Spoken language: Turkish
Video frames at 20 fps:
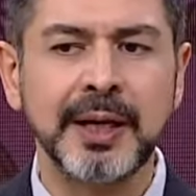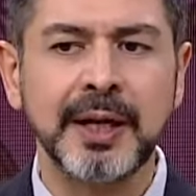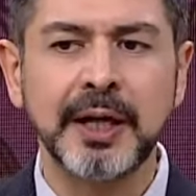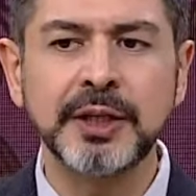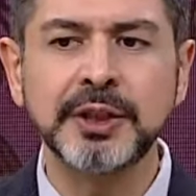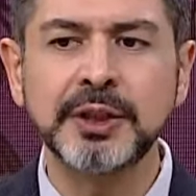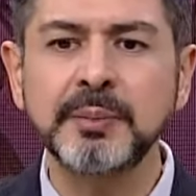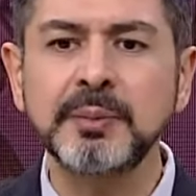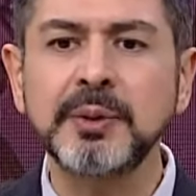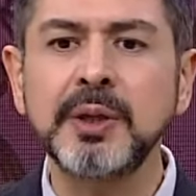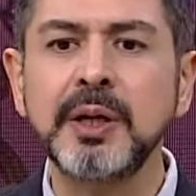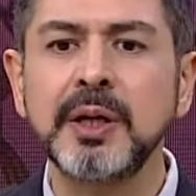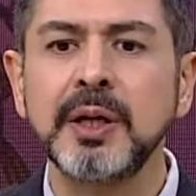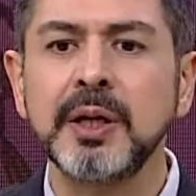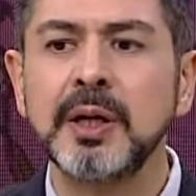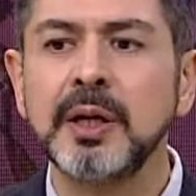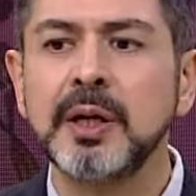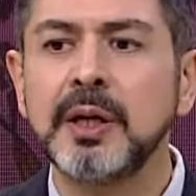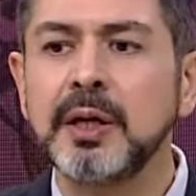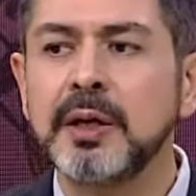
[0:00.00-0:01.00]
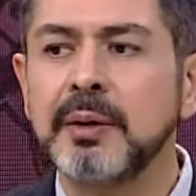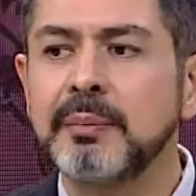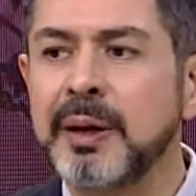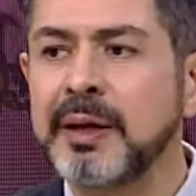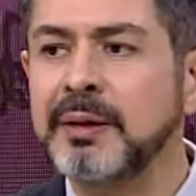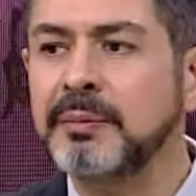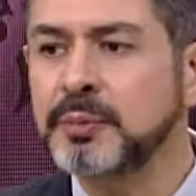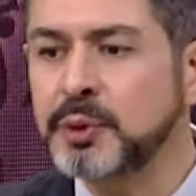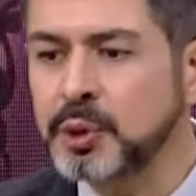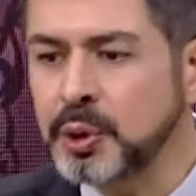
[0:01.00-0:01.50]
E şimdi
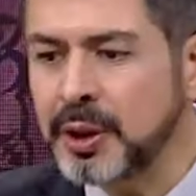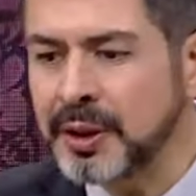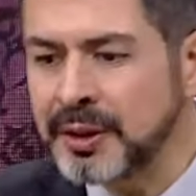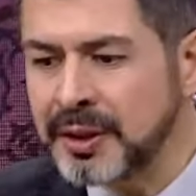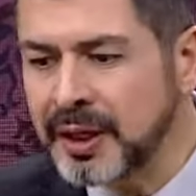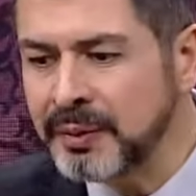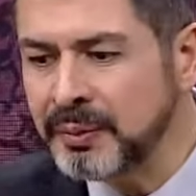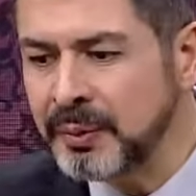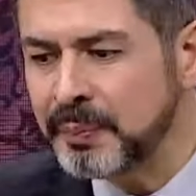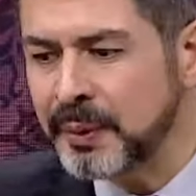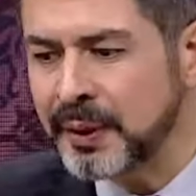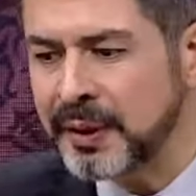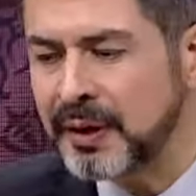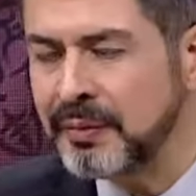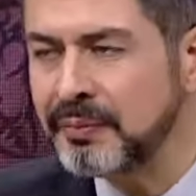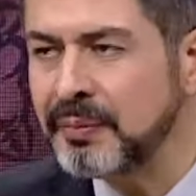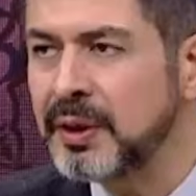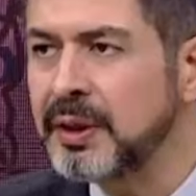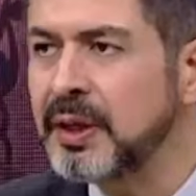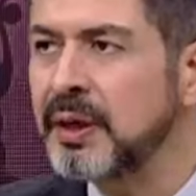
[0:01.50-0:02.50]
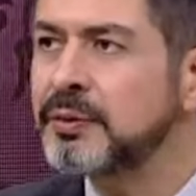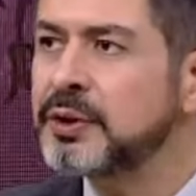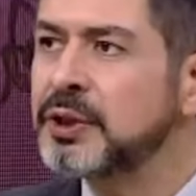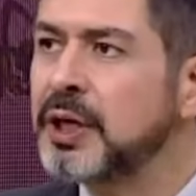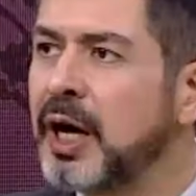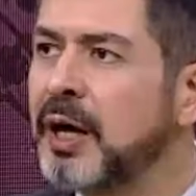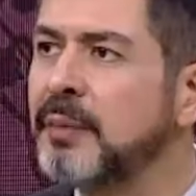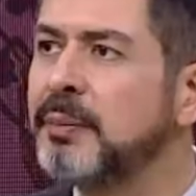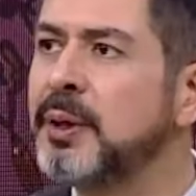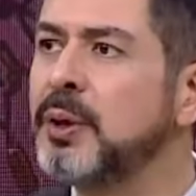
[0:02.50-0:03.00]
ben şu kadar bir param var ya
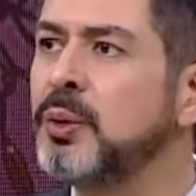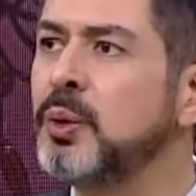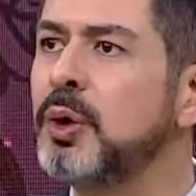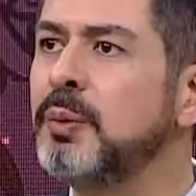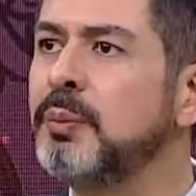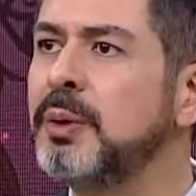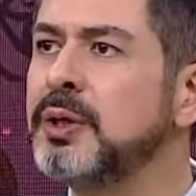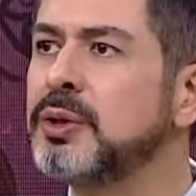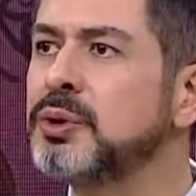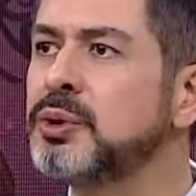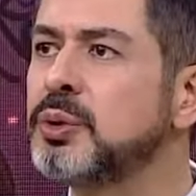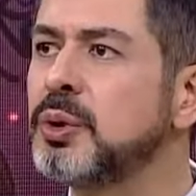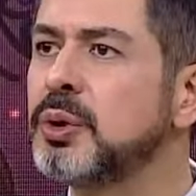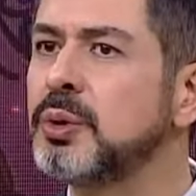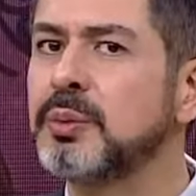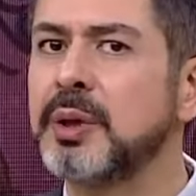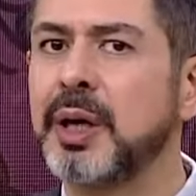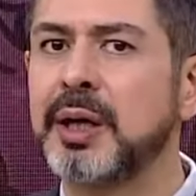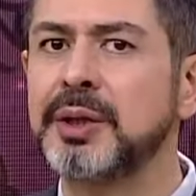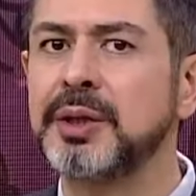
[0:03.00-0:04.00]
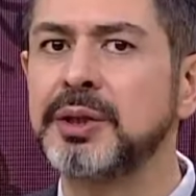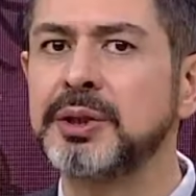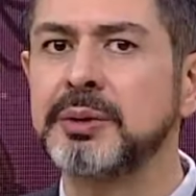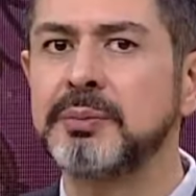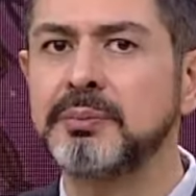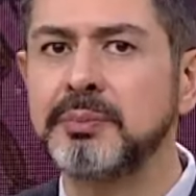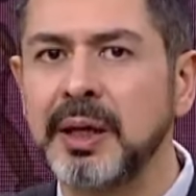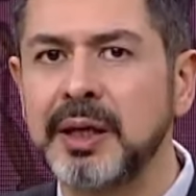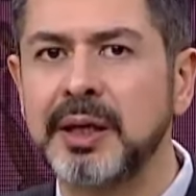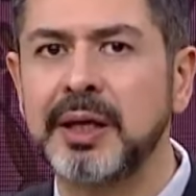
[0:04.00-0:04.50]
Kabe'yi görmek istiyorum
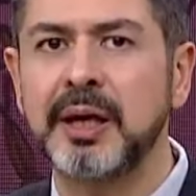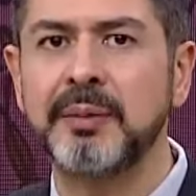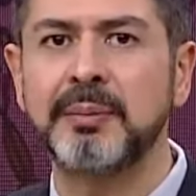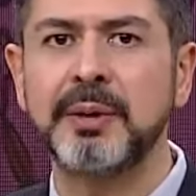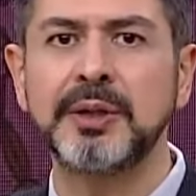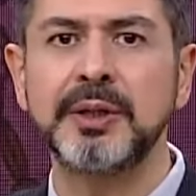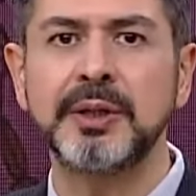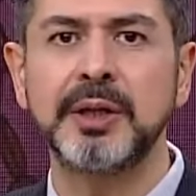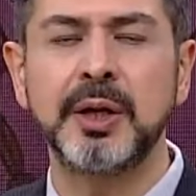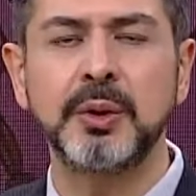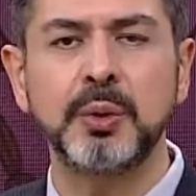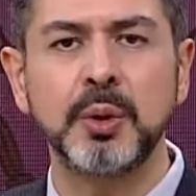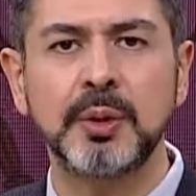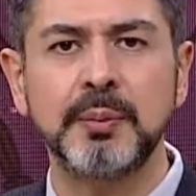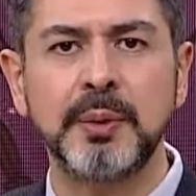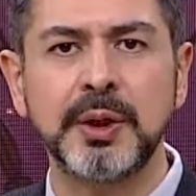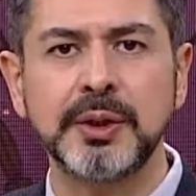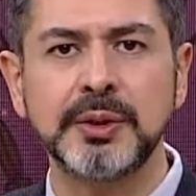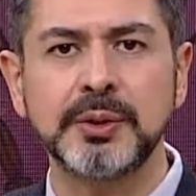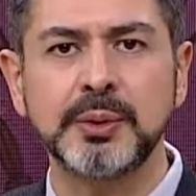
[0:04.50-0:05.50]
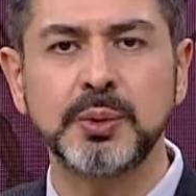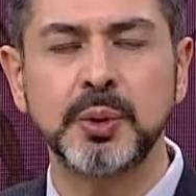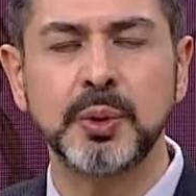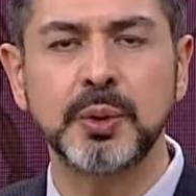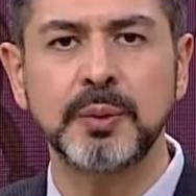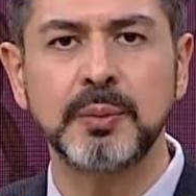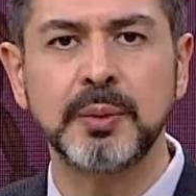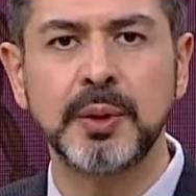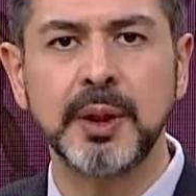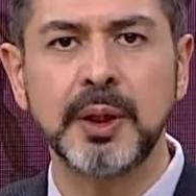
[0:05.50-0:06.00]
kardeşim. Mekke'yi Medine'yi görmek
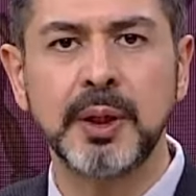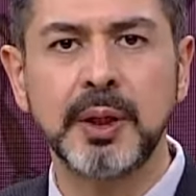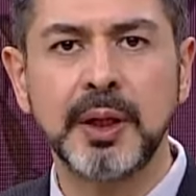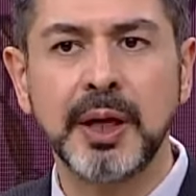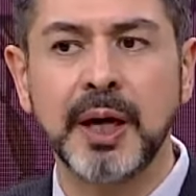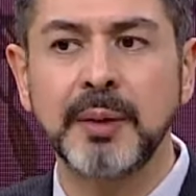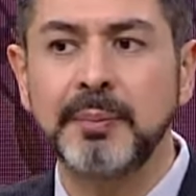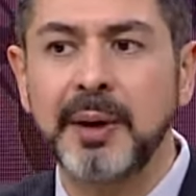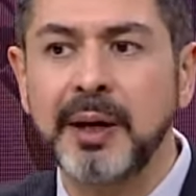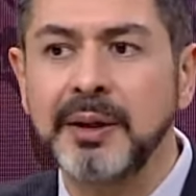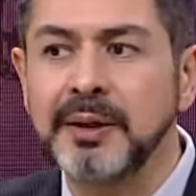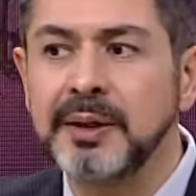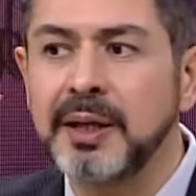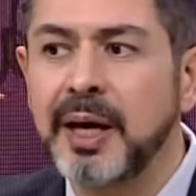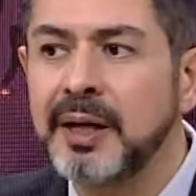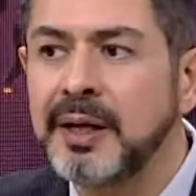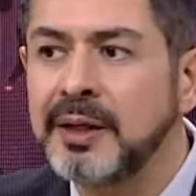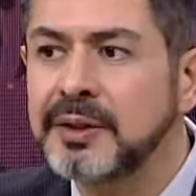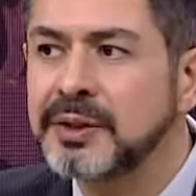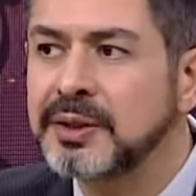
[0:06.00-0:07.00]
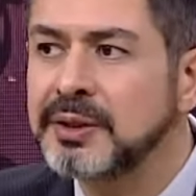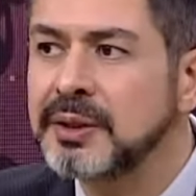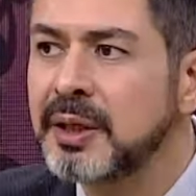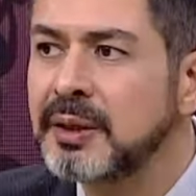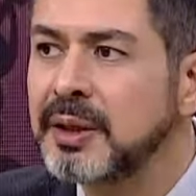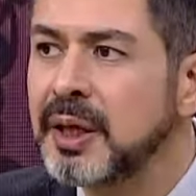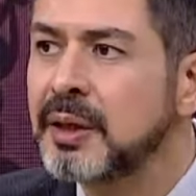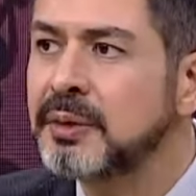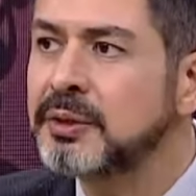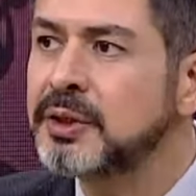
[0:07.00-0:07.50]
istiyorum. Ha ben en azından
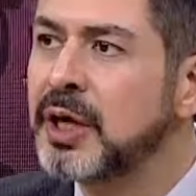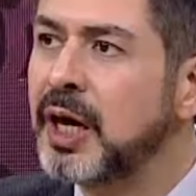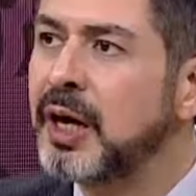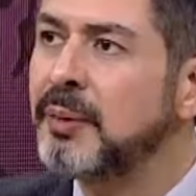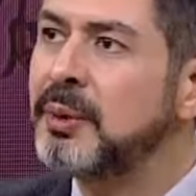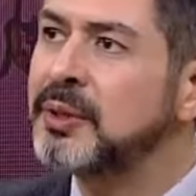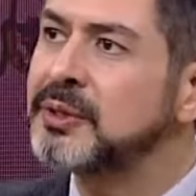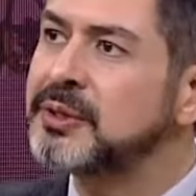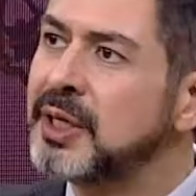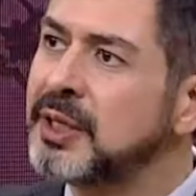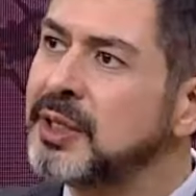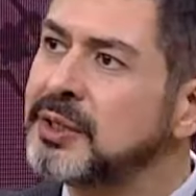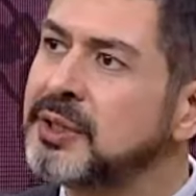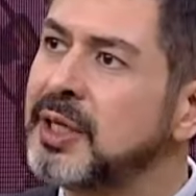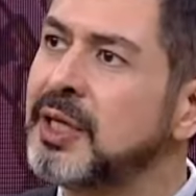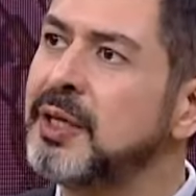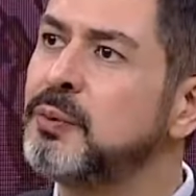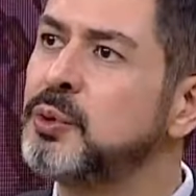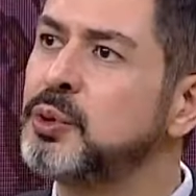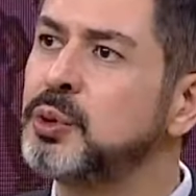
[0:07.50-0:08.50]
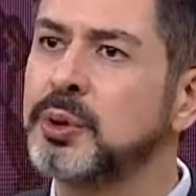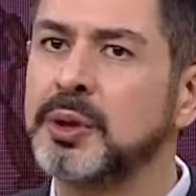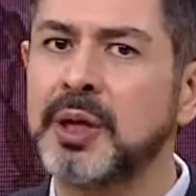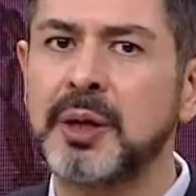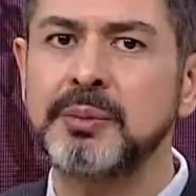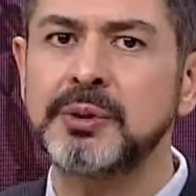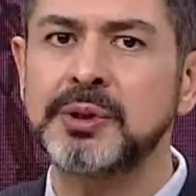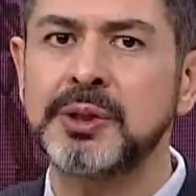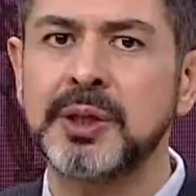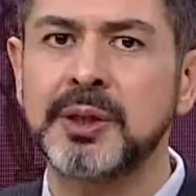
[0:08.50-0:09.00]
ya Kabe'yi sadece
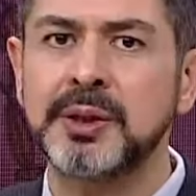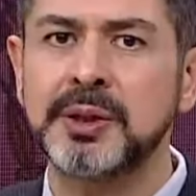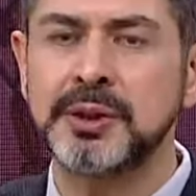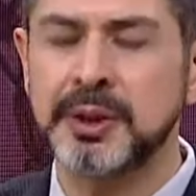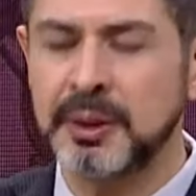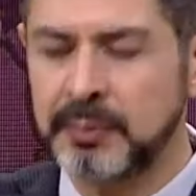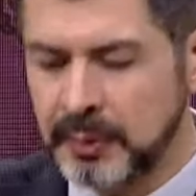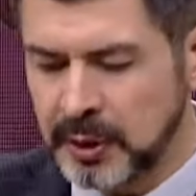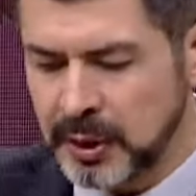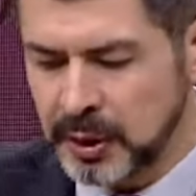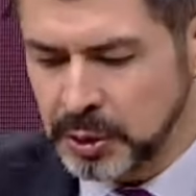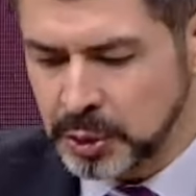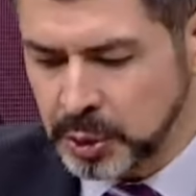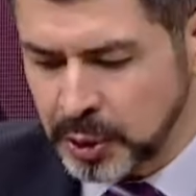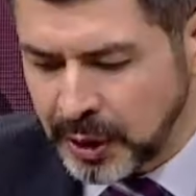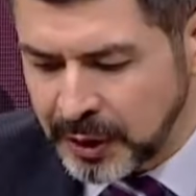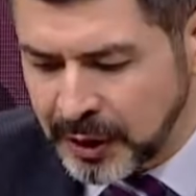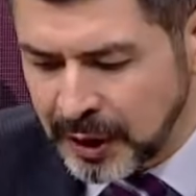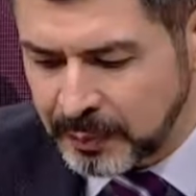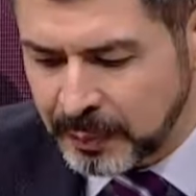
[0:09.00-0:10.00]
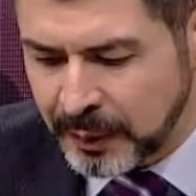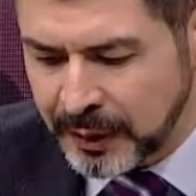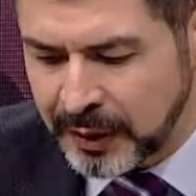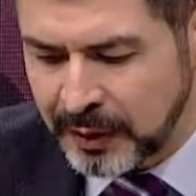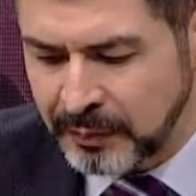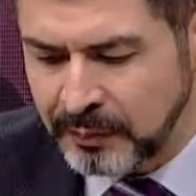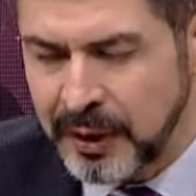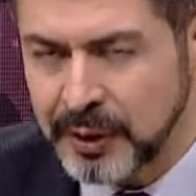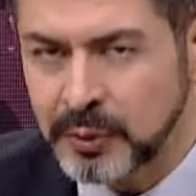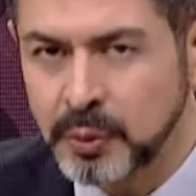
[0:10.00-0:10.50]
televizyondan mı seyredeceğim? Şu kadar
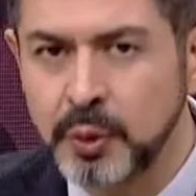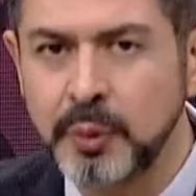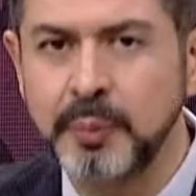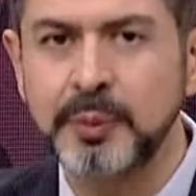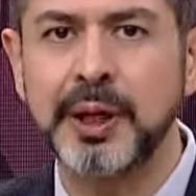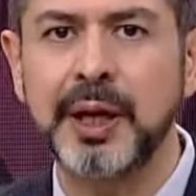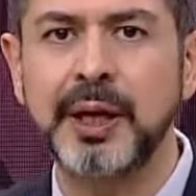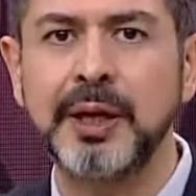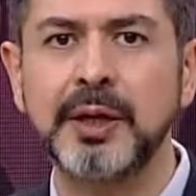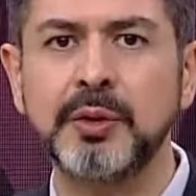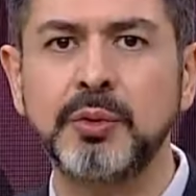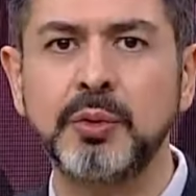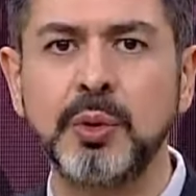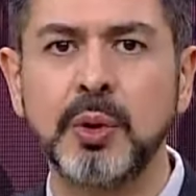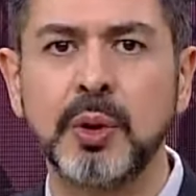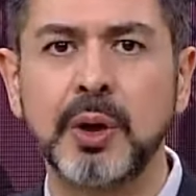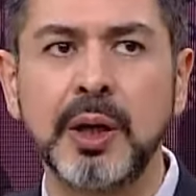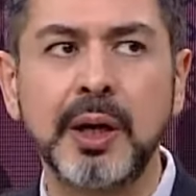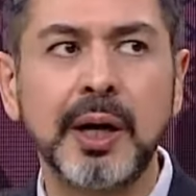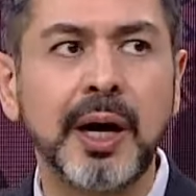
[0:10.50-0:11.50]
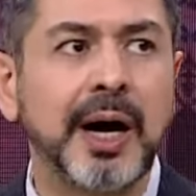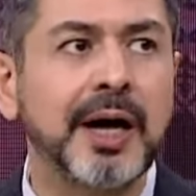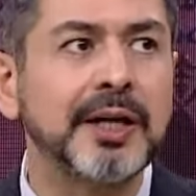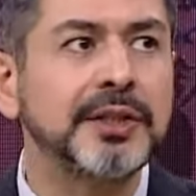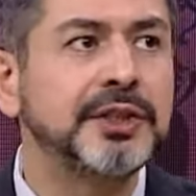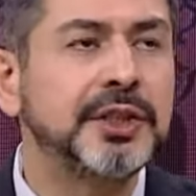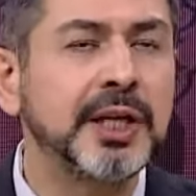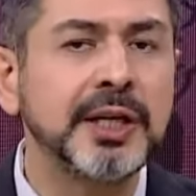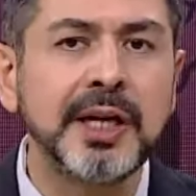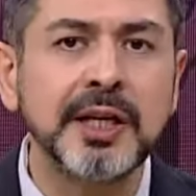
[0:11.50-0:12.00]
param var. Umre'ye yetiyor.
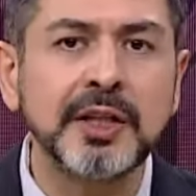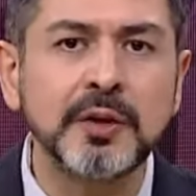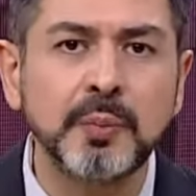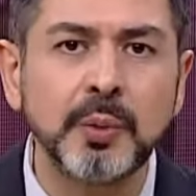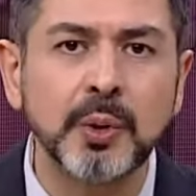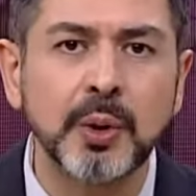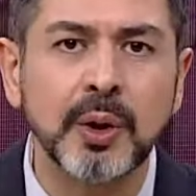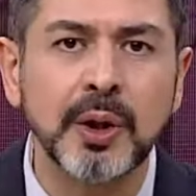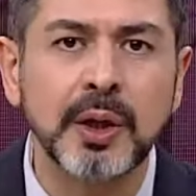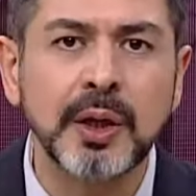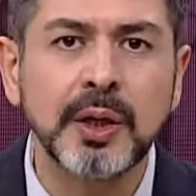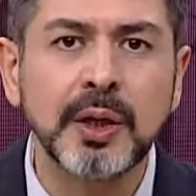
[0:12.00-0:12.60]
Hacca yetmiyor.